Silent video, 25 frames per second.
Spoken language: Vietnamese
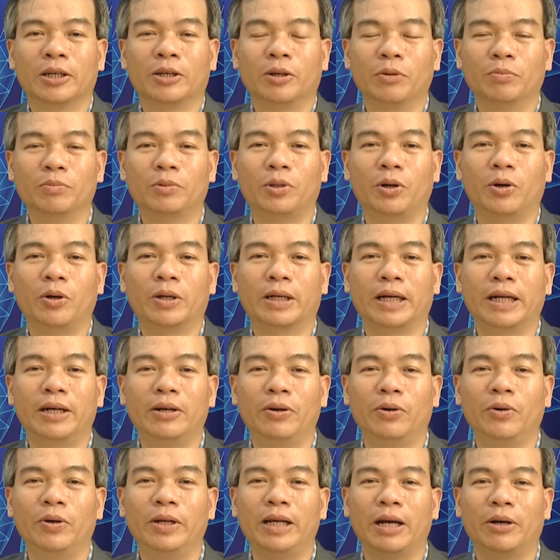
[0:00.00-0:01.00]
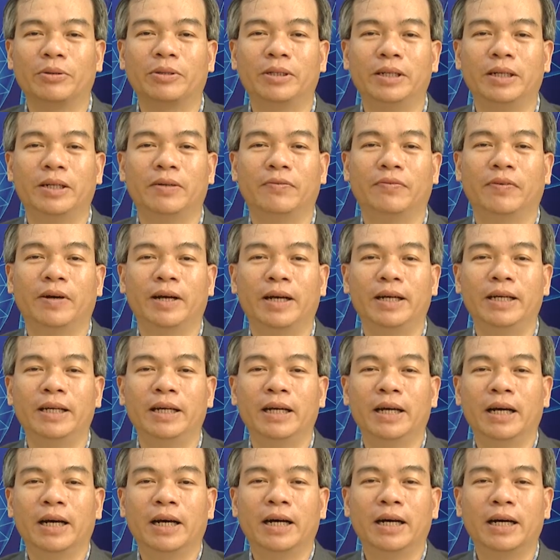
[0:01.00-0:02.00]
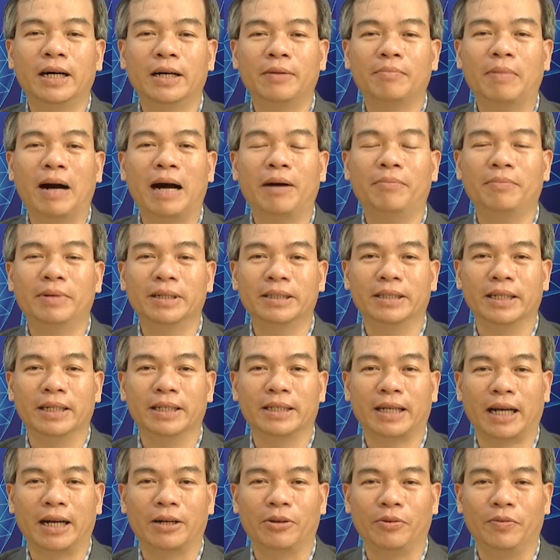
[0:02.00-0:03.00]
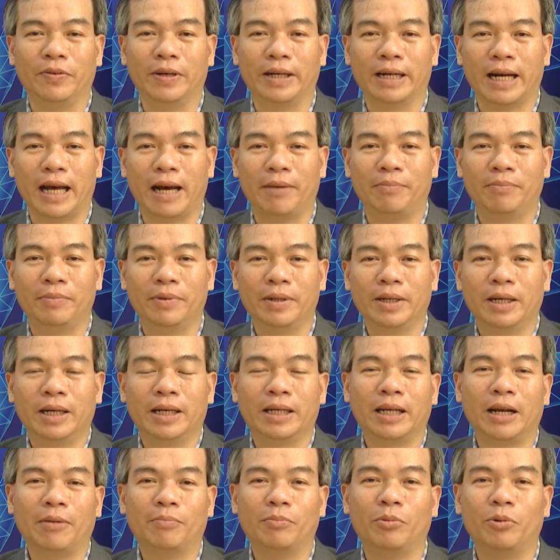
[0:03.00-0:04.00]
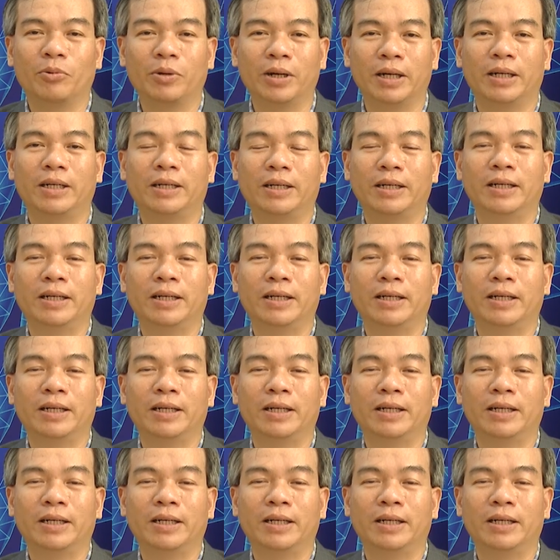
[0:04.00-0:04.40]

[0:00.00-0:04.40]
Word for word: Chúng tôi kết nối giao thương với hơn 30 tỉnh thành của Việt Nam nhằm mục đích